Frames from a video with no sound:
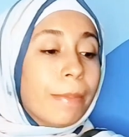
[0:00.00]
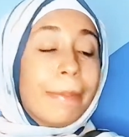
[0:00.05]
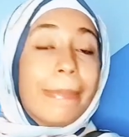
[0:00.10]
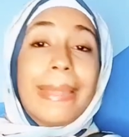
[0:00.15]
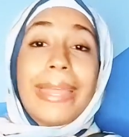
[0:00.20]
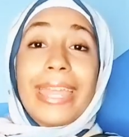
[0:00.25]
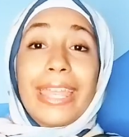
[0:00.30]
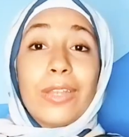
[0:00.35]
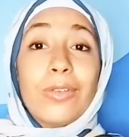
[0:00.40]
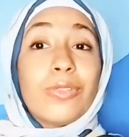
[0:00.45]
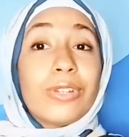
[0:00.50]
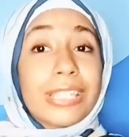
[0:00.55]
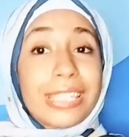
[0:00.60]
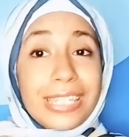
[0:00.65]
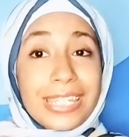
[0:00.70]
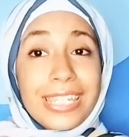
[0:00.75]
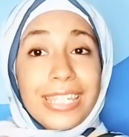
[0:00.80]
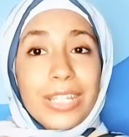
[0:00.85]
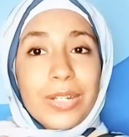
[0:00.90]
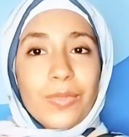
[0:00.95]
بقاله
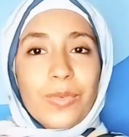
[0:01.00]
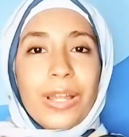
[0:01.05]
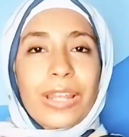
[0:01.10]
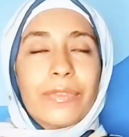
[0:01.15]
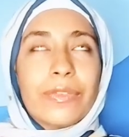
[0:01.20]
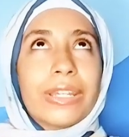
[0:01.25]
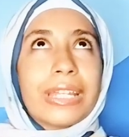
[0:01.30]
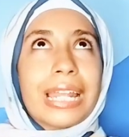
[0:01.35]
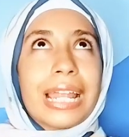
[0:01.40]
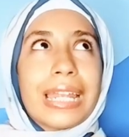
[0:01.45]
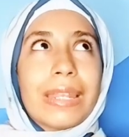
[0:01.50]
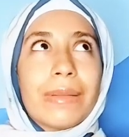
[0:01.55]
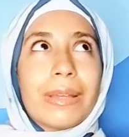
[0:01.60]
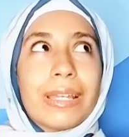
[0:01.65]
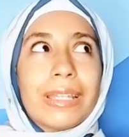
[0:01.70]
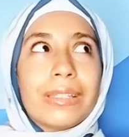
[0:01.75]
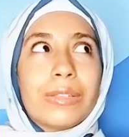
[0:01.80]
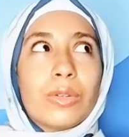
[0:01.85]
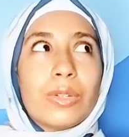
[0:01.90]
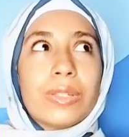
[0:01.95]
كتير وعلى فكره
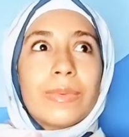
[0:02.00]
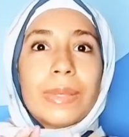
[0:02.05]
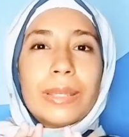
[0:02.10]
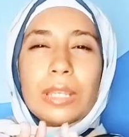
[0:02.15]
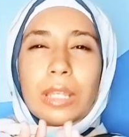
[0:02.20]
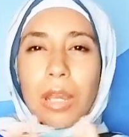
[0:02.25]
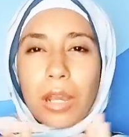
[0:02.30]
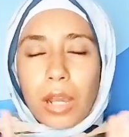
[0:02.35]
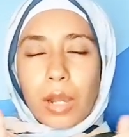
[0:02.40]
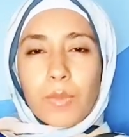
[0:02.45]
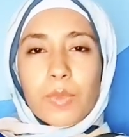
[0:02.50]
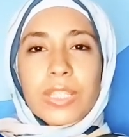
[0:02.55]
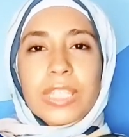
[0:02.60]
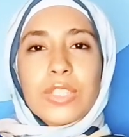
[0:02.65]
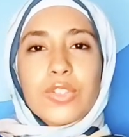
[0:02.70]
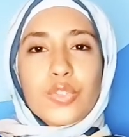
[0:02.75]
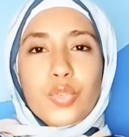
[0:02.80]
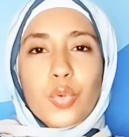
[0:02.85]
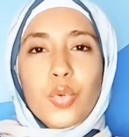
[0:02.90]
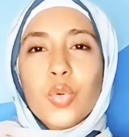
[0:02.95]
انا دلوقتي بقالي
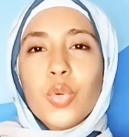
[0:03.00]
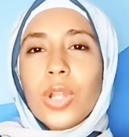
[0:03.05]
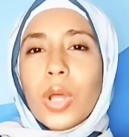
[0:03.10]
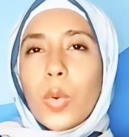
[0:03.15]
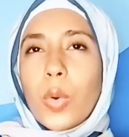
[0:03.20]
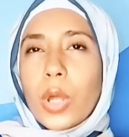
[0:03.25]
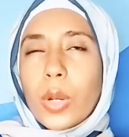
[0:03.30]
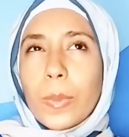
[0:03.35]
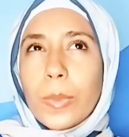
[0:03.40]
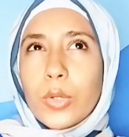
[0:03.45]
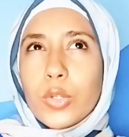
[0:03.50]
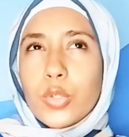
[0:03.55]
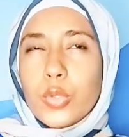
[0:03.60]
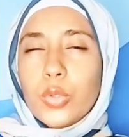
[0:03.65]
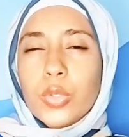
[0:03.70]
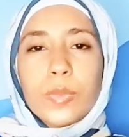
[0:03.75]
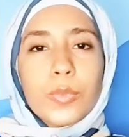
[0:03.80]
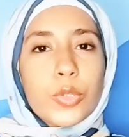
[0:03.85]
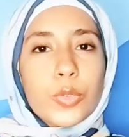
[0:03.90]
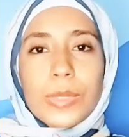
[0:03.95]
خمس شهور او اربع
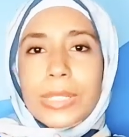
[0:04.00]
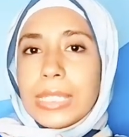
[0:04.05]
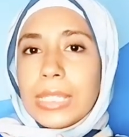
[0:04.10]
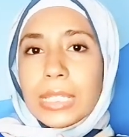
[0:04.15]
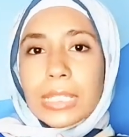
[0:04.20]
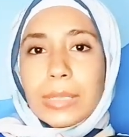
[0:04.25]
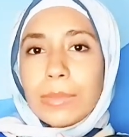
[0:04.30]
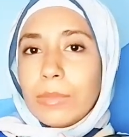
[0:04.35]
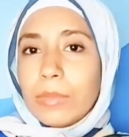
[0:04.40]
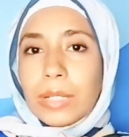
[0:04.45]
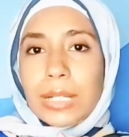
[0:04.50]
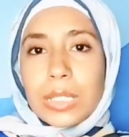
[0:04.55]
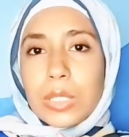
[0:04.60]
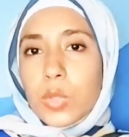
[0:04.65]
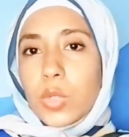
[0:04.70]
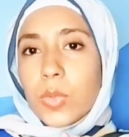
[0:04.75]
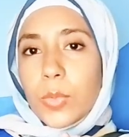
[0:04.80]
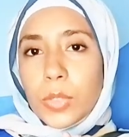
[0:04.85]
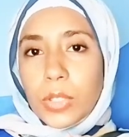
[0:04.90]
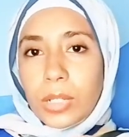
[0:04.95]
شهور مش بستخدم
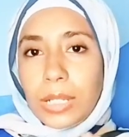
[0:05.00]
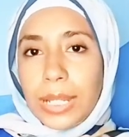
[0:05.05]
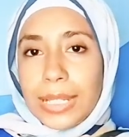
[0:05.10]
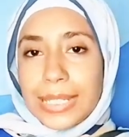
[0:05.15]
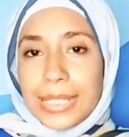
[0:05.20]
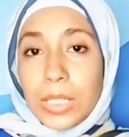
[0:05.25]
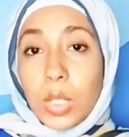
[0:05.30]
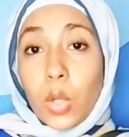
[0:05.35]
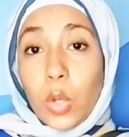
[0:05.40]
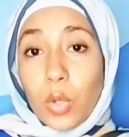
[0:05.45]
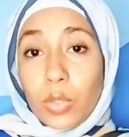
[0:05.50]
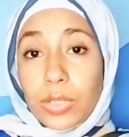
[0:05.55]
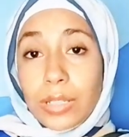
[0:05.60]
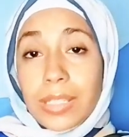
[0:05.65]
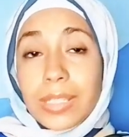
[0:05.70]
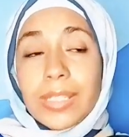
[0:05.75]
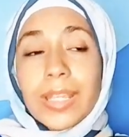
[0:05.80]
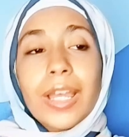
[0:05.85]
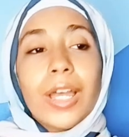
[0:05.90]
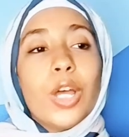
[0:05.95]
غسول المناطق الحساسه
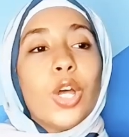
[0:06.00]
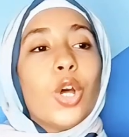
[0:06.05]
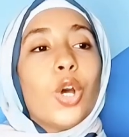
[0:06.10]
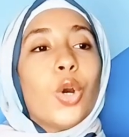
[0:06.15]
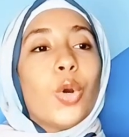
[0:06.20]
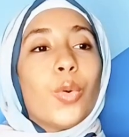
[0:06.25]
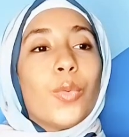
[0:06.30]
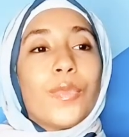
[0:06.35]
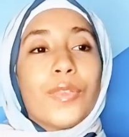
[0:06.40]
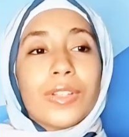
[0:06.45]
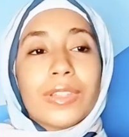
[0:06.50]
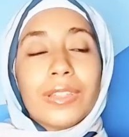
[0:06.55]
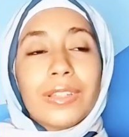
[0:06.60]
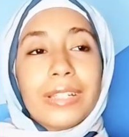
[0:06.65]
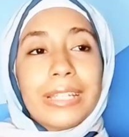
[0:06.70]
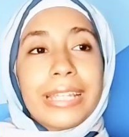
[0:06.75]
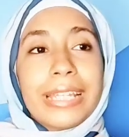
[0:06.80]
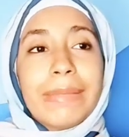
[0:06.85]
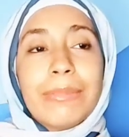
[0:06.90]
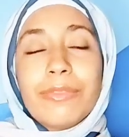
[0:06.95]
خالص بفضل
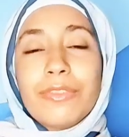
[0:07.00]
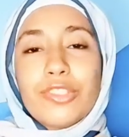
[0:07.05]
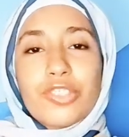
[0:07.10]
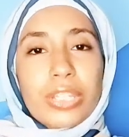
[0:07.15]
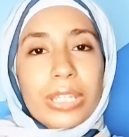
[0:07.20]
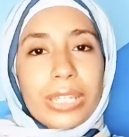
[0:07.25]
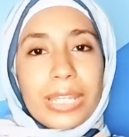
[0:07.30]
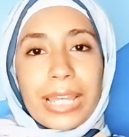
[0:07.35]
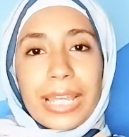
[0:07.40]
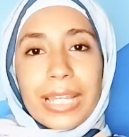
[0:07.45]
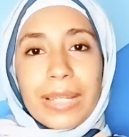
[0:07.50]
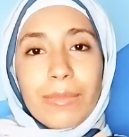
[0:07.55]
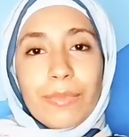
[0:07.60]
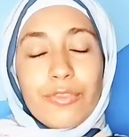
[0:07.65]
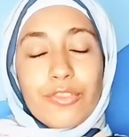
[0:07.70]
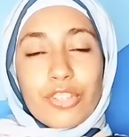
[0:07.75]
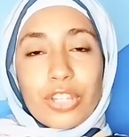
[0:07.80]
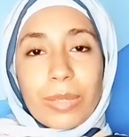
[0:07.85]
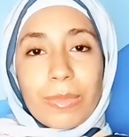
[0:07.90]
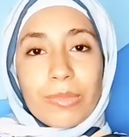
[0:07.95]
الله مفيش اي حاجه
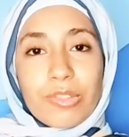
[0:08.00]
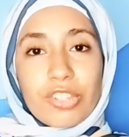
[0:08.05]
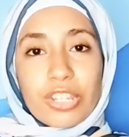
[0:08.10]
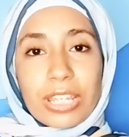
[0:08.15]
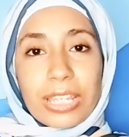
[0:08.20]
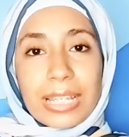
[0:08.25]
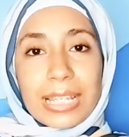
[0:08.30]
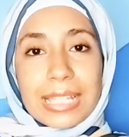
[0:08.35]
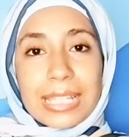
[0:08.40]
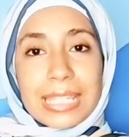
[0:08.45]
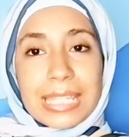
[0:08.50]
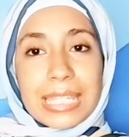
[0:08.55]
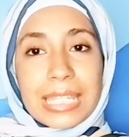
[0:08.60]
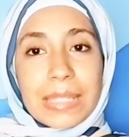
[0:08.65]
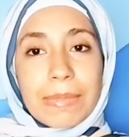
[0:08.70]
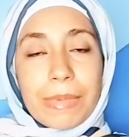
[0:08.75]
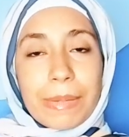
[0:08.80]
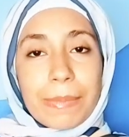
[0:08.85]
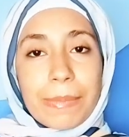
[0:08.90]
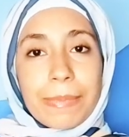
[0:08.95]
مفيش اي مشاكل
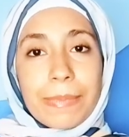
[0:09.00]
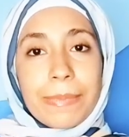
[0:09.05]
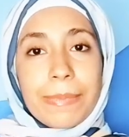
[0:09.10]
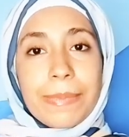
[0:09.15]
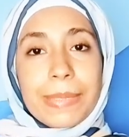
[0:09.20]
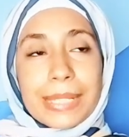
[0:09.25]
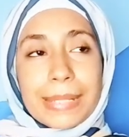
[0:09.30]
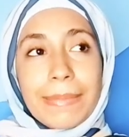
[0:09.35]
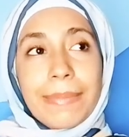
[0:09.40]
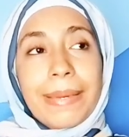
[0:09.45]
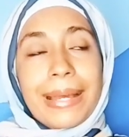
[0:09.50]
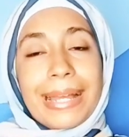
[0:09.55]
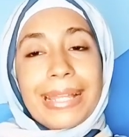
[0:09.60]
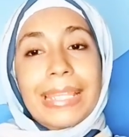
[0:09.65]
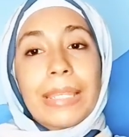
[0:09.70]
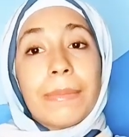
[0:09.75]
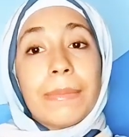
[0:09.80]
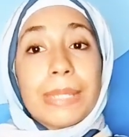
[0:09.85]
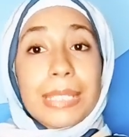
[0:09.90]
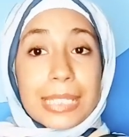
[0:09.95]
عندي بسبب
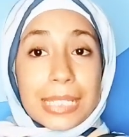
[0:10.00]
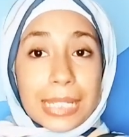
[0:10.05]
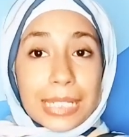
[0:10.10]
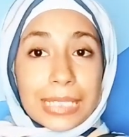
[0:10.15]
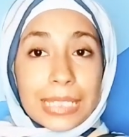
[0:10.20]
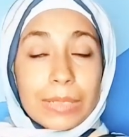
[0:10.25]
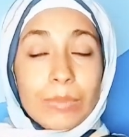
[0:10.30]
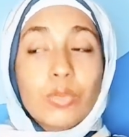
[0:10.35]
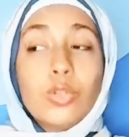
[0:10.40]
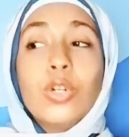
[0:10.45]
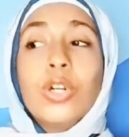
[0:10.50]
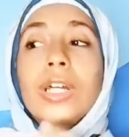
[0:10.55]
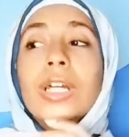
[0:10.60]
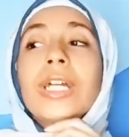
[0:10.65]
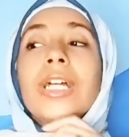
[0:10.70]
عدم استخدامه